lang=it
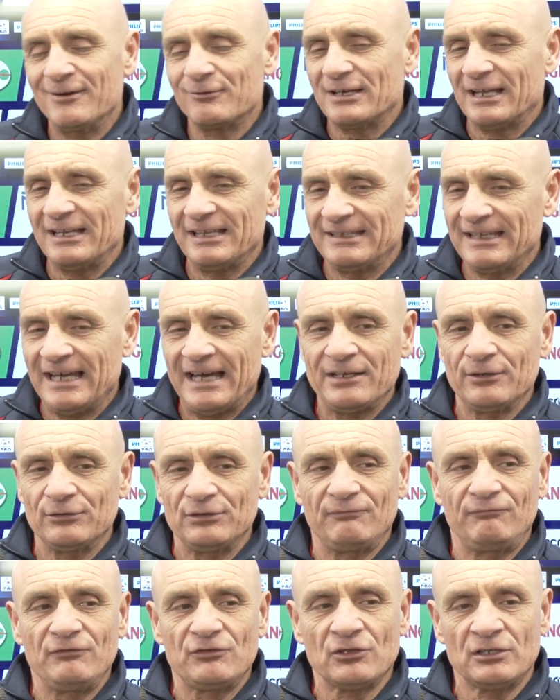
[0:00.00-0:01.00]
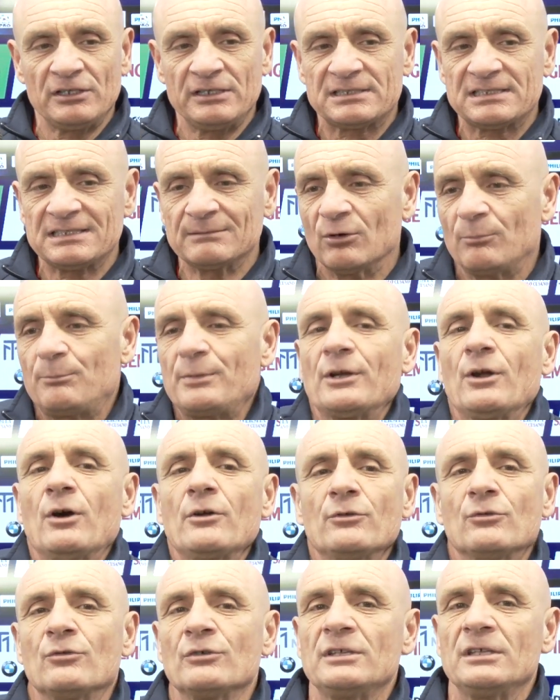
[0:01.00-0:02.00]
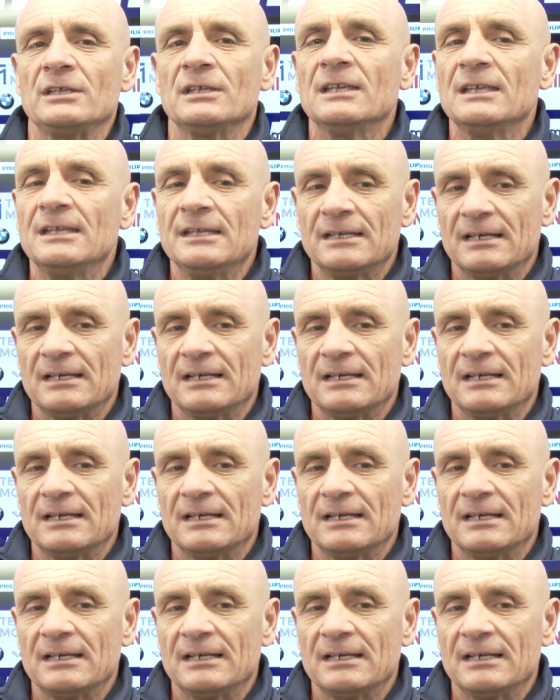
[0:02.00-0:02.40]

È un calendario difficilissimo, però noi